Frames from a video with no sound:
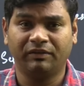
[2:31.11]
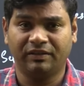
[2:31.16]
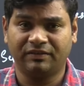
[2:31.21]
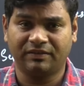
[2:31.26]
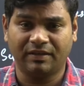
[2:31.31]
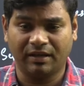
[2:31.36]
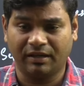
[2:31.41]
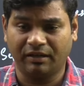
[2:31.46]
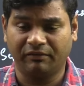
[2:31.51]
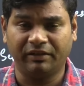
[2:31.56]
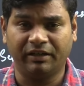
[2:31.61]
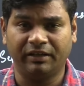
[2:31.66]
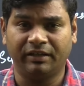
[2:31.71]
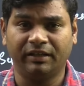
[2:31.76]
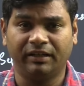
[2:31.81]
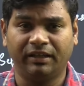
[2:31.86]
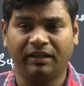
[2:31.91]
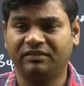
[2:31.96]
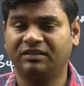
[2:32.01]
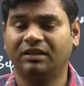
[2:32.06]
వేశాక
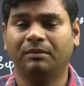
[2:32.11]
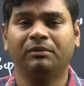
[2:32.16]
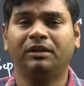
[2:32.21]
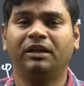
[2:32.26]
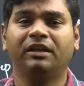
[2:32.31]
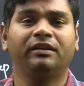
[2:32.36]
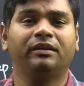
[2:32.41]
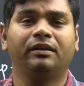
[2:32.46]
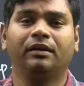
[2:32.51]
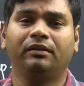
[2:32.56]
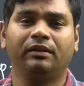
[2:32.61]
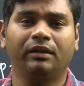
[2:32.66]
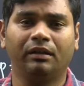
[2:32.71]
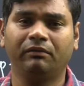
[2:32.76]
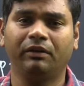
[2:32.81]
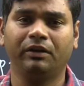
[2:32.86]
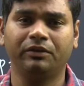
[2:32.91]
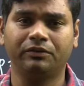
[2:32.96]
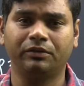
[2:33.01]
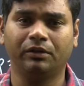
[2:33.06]
వెంటనే జమిలి ఎన్నికలు
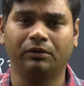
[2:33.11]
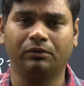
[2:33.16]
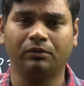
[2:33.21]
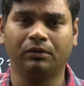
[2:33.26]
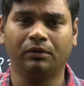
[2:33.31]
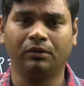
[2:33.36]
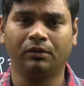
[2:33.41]
నిర్వహించరు